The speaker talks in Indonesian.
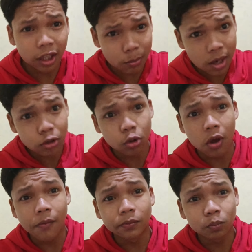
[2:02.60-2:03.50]
enak ah, banget
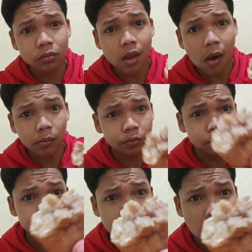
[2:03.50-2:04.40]
cuy
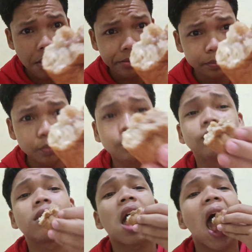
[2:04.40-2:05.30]
hmm.
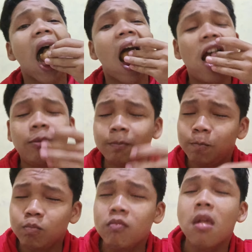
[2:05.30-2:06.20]
Hmm.
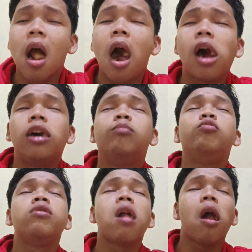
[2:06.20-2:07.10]
Hmm.
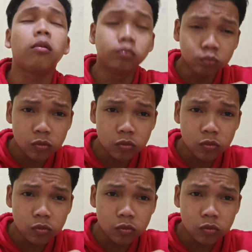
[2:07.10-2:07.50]
alhamdulillah